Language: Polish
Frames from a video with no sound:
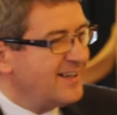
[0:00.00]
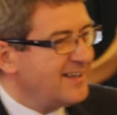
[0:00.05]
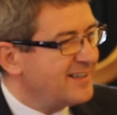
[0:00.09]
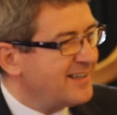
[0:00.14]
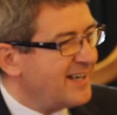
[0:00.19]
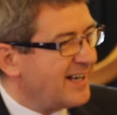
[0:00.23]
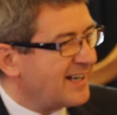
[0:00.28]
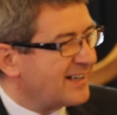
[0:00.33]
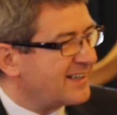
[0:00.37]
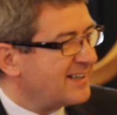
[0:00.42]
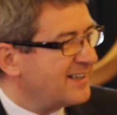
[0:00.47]

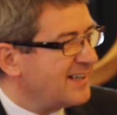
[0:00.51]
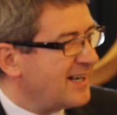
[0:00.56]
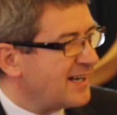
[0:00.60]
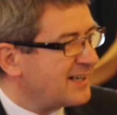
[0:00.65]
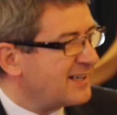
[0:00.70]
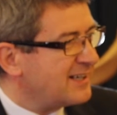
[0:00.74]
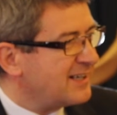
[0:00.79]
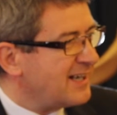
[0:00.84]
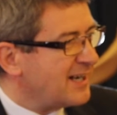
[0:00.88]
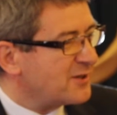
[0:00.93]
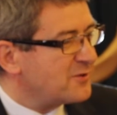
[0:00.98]
jak,
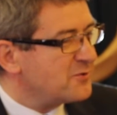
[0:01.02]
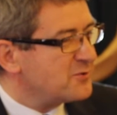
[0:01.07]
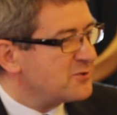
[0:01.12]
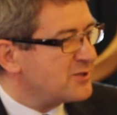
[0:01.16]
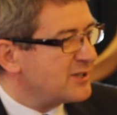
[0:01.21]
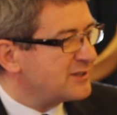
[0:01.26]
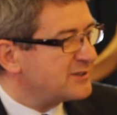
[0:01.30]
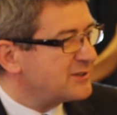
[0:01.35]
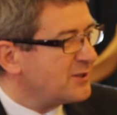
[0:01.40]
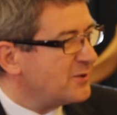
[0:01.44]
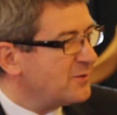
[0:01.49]
jak, jak
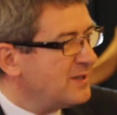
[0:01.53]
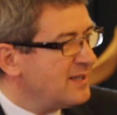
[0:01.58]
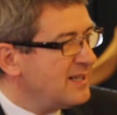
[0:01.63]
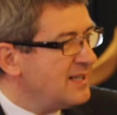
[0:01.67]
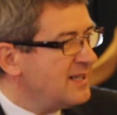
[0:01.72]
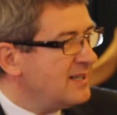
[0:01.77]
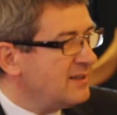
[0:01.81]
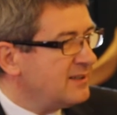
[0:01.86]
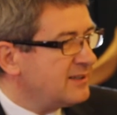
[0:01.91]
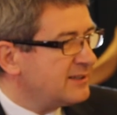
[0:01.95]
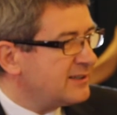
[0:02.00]
ludzie chcą,
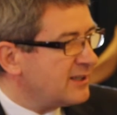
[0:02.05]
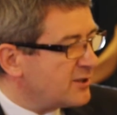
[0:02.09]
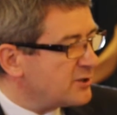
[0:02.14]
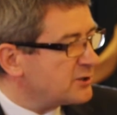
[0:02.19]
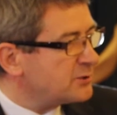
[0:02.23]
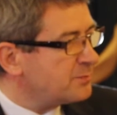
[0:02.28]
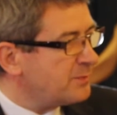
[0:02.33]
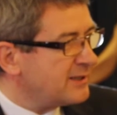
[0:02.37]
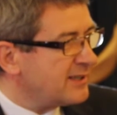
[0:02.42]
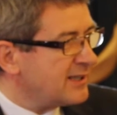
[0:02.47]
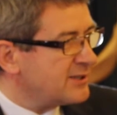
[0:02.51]
tylko
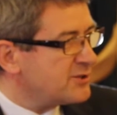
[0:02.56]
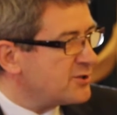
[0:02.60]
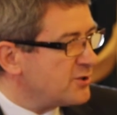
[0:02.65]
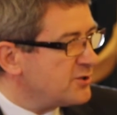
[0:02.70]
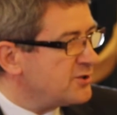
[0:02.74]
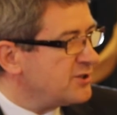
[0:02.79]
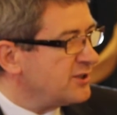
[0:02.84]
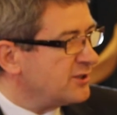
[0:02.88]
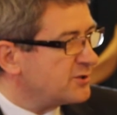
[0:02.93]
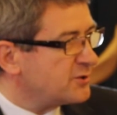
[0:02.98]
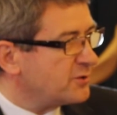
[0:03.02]
spytać
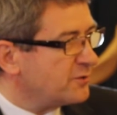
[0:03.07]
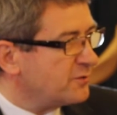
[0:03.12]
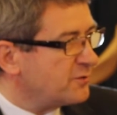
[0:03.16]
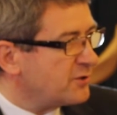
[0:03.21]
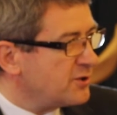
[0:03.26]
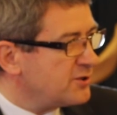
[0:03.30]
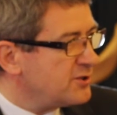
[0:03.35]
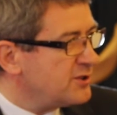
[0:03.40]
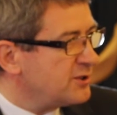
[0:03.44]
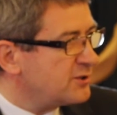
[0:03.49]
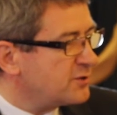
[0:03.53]
rodziców.
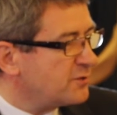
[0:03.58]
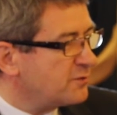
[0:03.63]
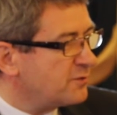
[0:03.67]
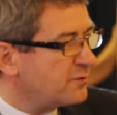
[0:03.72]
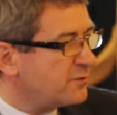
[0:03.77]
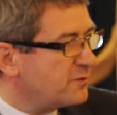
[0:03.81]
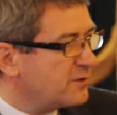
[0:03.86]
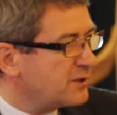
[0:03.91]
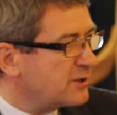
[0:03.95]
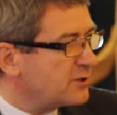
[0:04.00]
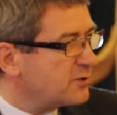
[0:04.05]

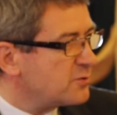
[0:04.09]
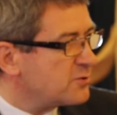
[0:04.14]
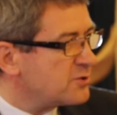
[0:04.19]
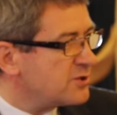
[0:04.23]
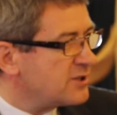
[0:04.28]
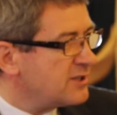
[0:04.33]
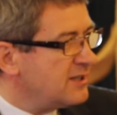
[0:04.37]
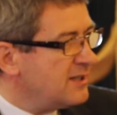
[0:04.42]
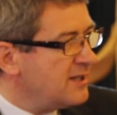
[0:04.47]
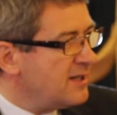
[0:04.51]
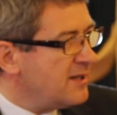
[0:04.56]
Rodziców,
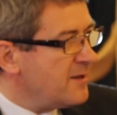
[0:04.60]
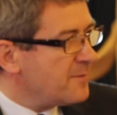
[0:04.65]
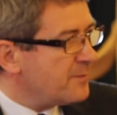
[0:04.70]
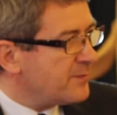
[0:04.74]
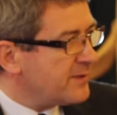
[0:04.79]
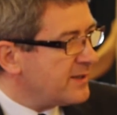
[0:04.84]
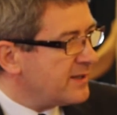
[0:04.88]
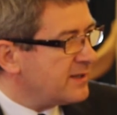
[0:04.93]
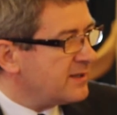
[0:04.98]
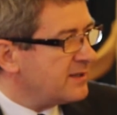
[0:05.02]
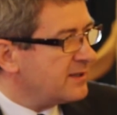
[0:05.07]
którzy
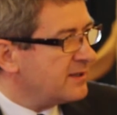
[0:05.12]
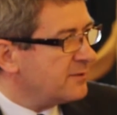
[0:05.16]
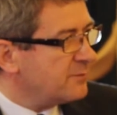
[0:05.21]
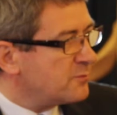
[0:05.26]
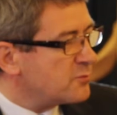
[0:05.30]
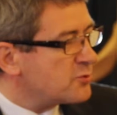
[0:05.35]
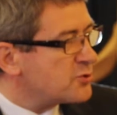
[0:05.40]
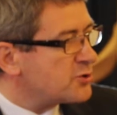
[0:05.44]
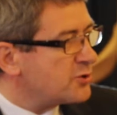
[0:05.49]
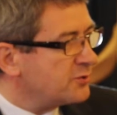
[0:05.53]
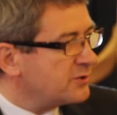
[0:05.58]
E,
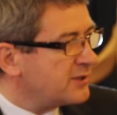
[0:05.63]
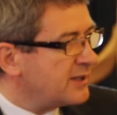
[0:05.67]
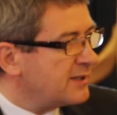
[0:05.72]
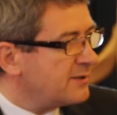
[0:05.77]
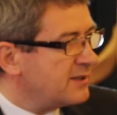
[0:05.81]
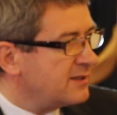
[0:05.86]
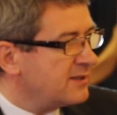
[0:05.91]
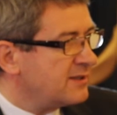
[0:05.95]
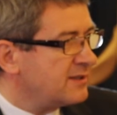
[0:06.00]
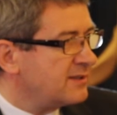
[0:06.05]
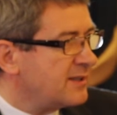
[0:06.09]
muszą te
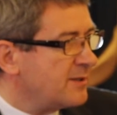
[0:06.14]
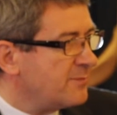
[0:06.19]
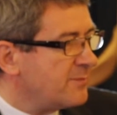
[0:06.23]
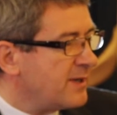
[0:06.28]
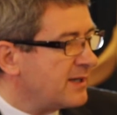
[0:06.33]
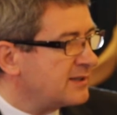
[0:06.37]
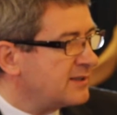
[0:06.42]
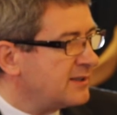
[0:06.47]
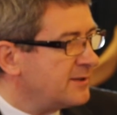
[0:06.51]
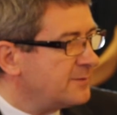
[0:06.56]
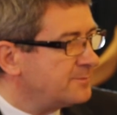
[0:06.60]

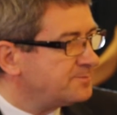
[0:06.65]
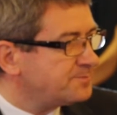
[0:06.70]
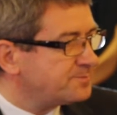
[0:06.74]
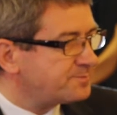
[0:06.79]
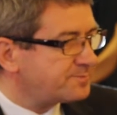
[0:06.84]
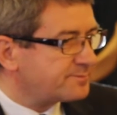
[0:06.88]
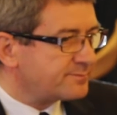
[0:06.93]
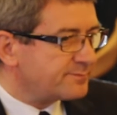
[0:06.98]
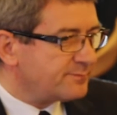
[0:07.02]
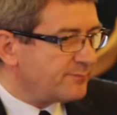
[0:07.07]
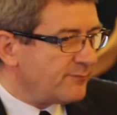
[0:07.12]
tematy
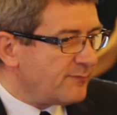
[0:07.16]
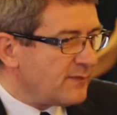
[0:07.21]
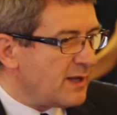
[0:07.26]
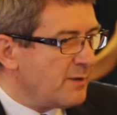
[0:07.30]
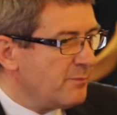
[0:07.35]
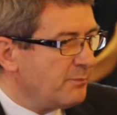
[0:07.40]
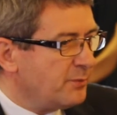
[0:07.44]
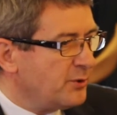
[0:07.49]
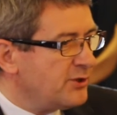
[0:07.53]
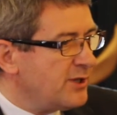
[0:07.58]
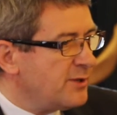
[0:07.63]

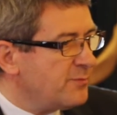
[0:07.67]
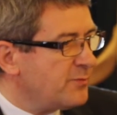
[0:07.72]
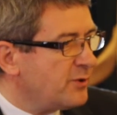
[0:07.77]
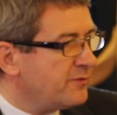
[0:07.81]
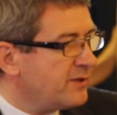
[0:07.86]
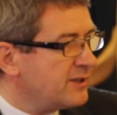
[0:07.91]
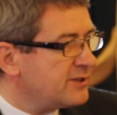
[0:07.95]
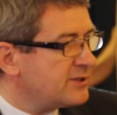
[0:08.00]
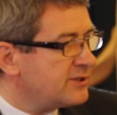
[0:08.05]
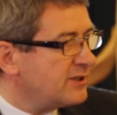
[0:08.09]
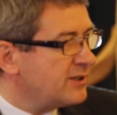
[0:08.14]

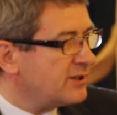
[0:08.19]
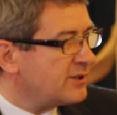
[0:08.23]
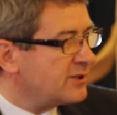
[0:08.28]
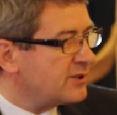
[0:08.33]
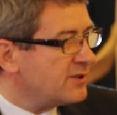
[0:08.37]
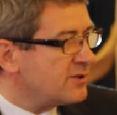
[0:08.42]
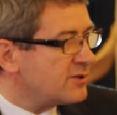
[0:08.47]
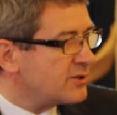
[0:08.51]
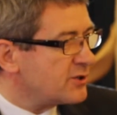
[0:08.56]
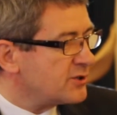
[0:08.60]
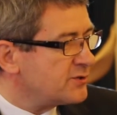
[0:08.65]
podejmować, e,
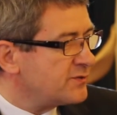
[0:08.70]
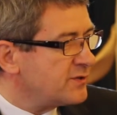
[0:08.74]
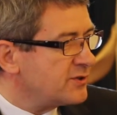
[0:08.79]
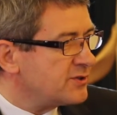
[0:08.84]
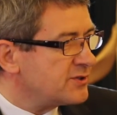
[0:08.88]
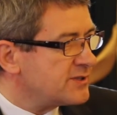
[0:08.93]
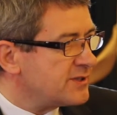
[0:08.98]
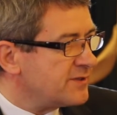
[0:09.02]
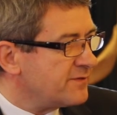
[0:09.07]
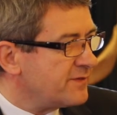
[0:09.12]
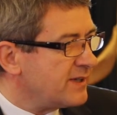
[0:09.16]

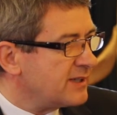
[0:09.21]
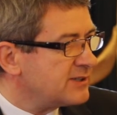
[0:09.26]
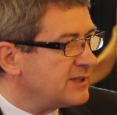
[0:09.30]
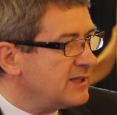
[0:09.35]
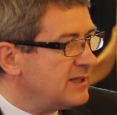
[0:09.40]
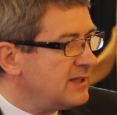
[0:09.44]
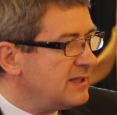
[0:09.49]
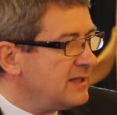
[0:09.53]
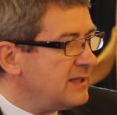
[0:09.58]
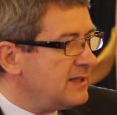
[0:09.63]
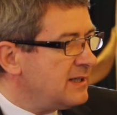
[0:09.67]
rozwiązywać.
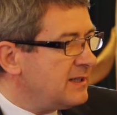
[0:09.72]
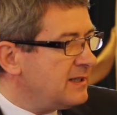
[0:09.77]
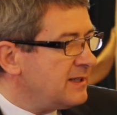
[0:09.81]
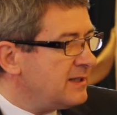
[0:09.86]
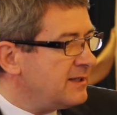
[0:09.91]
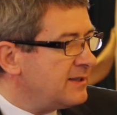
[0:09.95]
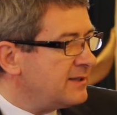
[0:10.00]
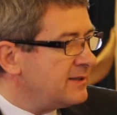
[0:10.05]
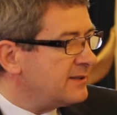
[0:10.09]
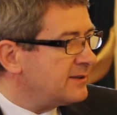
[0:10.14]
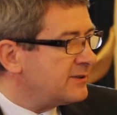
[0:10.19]

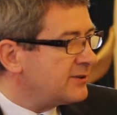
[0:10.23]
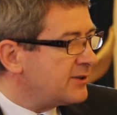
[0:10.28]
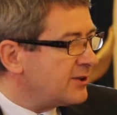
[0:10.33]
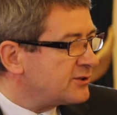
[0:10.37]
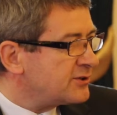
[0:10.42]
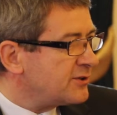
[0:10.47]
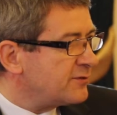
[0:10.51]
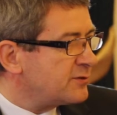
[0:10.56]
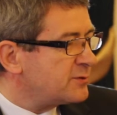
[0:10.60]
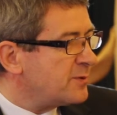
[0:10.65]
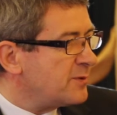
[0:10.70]
E, to,
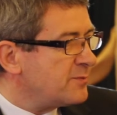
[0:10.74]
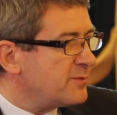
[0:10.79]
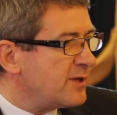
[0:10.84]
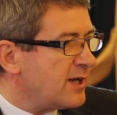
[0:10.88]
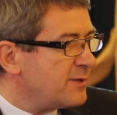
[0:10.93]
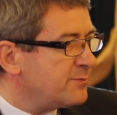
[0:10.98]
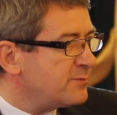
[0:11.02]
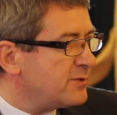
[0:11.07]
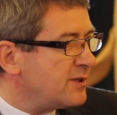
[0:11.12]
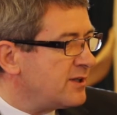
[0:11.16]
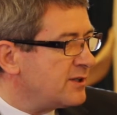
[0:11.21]
co
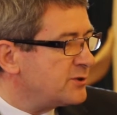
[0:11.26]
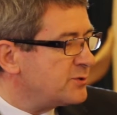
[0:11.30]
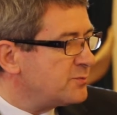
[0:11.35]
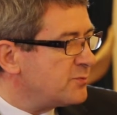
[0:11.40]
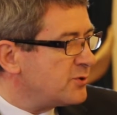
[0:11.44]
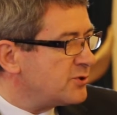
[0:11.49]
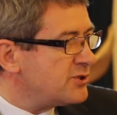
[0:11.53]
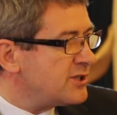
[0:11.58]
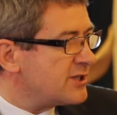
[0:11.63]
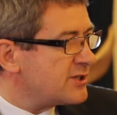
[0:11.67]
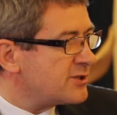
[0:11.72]
wspomniałem z
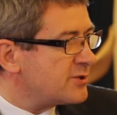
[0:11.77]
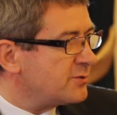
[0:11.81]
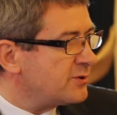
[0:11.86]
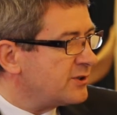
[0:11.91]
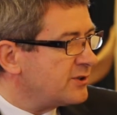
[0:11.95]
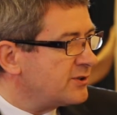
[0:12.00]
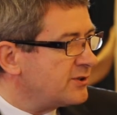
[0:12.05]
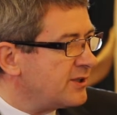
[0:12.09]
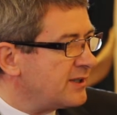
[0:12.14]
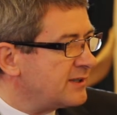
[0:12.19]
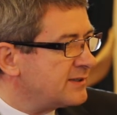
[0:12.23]
młodzieżą, no
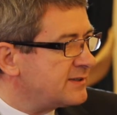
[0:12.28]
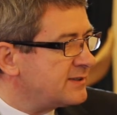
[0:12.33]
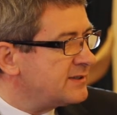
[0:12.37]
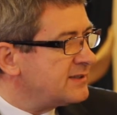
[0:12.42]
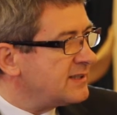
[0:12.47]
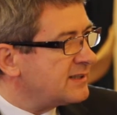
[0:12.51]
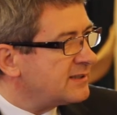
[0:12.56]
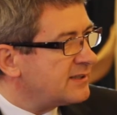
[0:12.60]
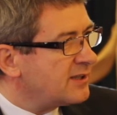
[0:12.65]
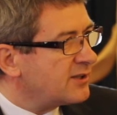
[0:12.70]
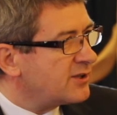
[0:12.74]
to jest
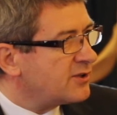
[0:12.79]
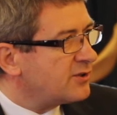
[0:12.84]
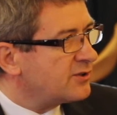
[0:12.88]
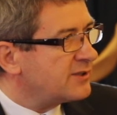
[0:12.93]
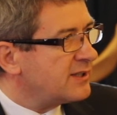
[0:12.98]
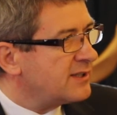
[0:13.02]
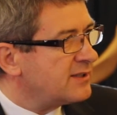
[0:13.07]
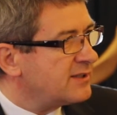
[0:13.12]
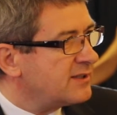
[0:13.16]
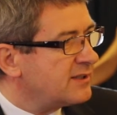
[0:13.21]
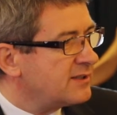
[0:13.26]
nie tylko
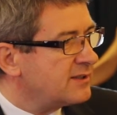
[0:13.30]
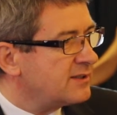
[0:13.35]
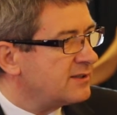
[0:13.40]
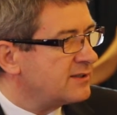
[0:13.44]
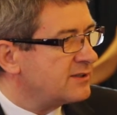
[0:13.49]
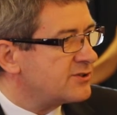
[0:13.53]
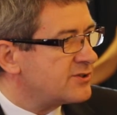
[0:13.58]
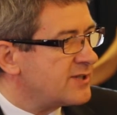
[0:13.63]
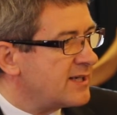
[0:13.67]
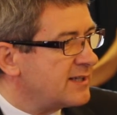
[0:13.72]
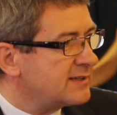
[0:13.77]
ten
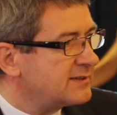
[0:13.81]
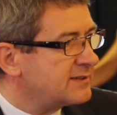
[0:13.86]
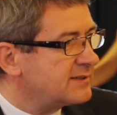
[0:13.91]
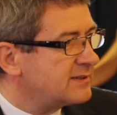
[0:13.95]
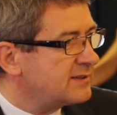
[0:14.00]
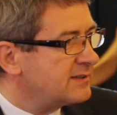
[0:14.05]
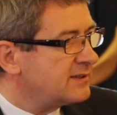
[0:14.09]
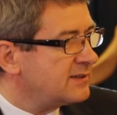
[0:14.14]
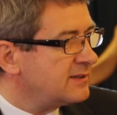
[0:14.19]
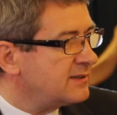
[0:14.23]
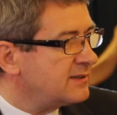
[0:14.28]
czas